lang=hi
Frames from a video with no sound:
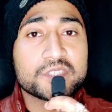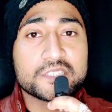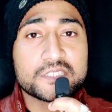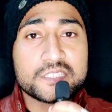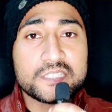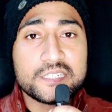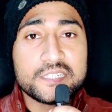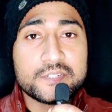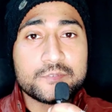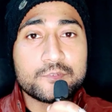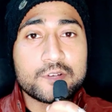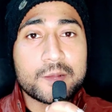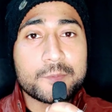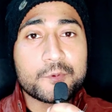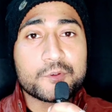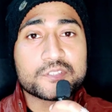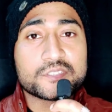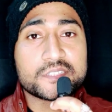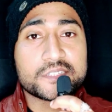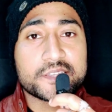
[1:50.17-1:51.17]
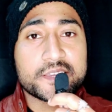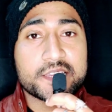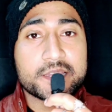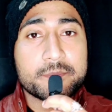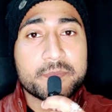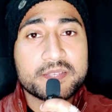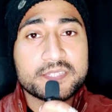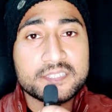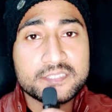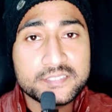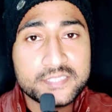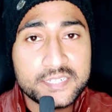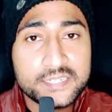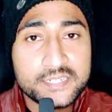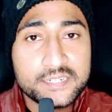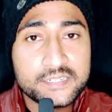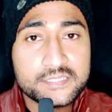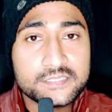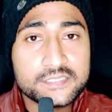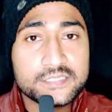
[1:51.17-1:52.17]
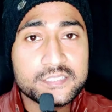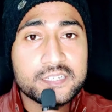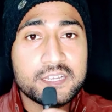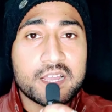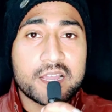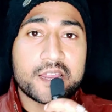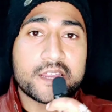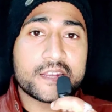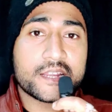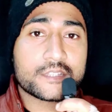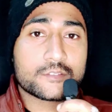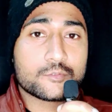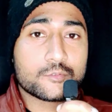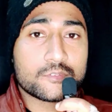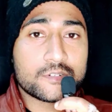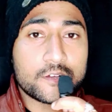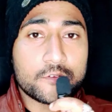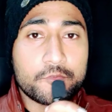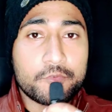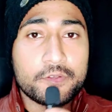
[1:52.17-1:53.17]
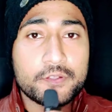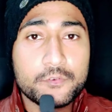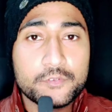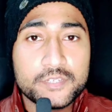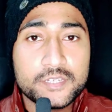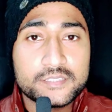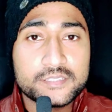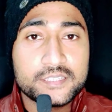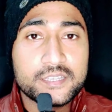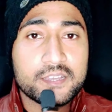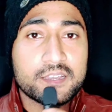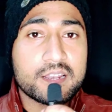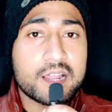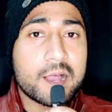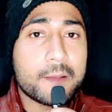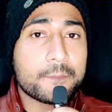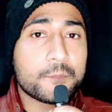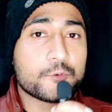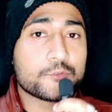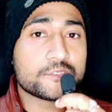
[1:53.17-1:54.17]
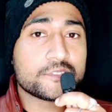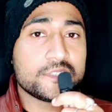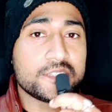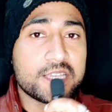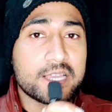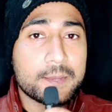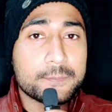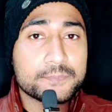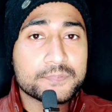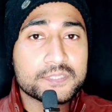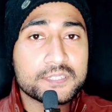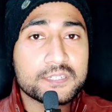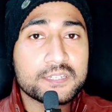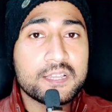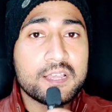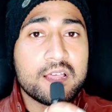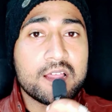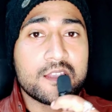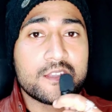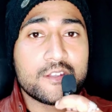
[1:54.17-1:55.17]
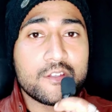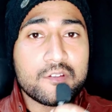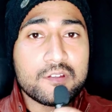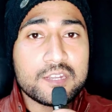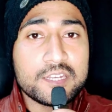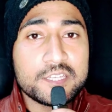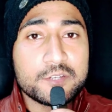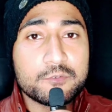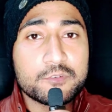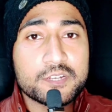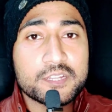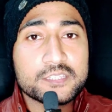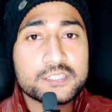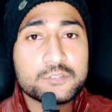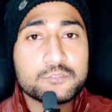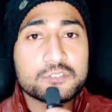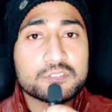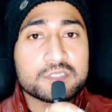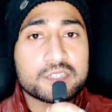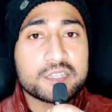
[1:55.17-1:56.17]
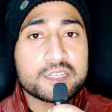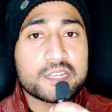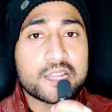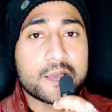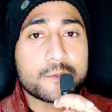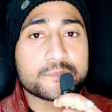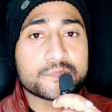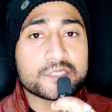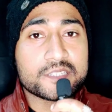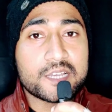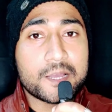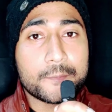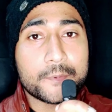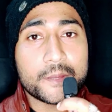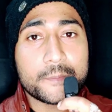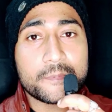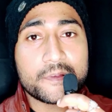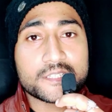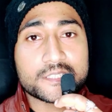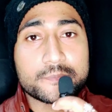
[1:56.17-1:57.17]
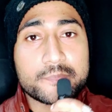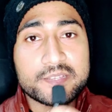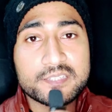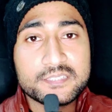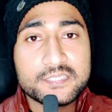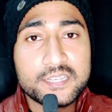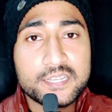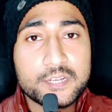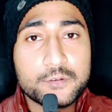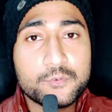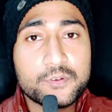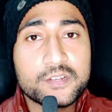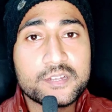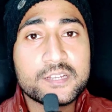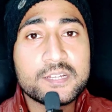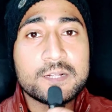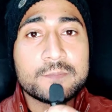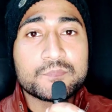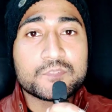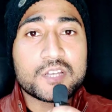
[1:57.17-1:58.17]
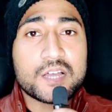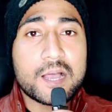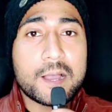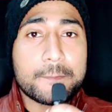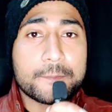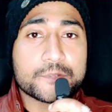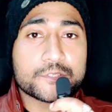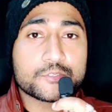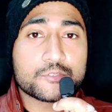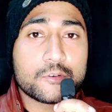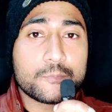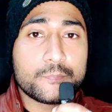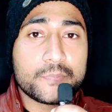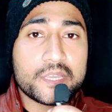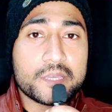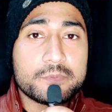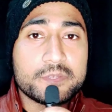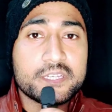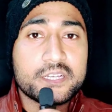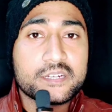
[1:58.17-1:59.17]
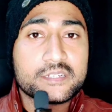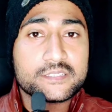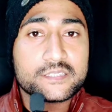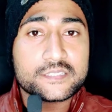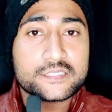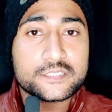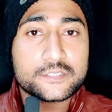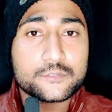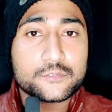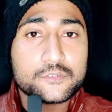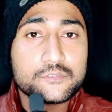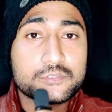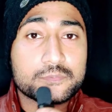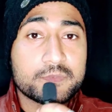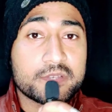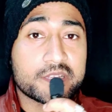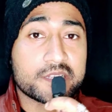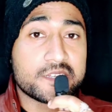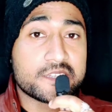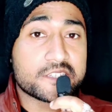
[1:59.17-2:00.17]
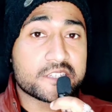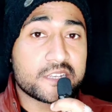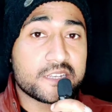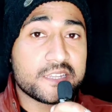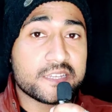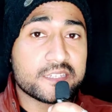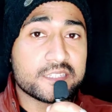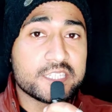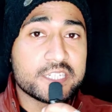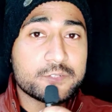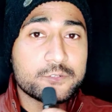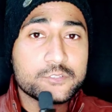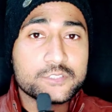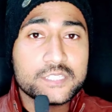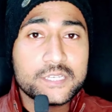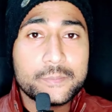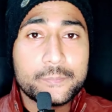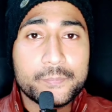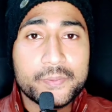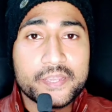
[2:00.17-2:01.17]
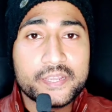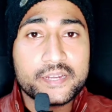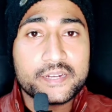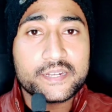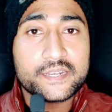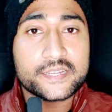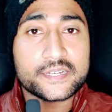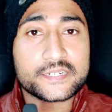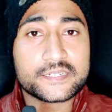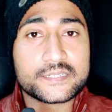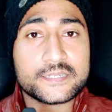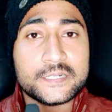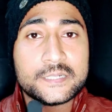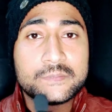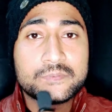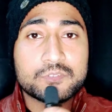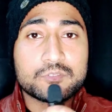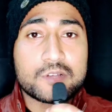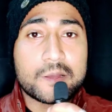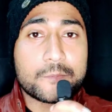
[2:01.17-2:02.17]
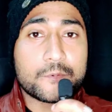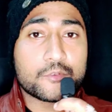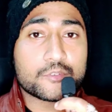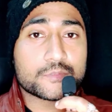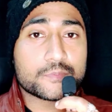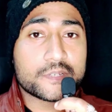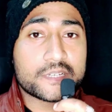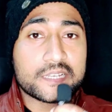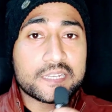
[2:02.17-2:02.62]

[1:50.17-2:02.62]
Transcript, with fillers: इसीलिए वो आपको इस तरीके के मैसेज सेंड करते हैं अगर इनका तुक्का फिट हो जाता है अगर आप उसी ऐप से लॉन्च लिए हुए रहते हो इसके नाम से आपके पास मैसेज आया हुआ है तो आप उसको पे भी कर देते हो क्योंकि उसमें एक नीचे लिंक दिया हुआ होता है पे करने का तो आप लोग उस पर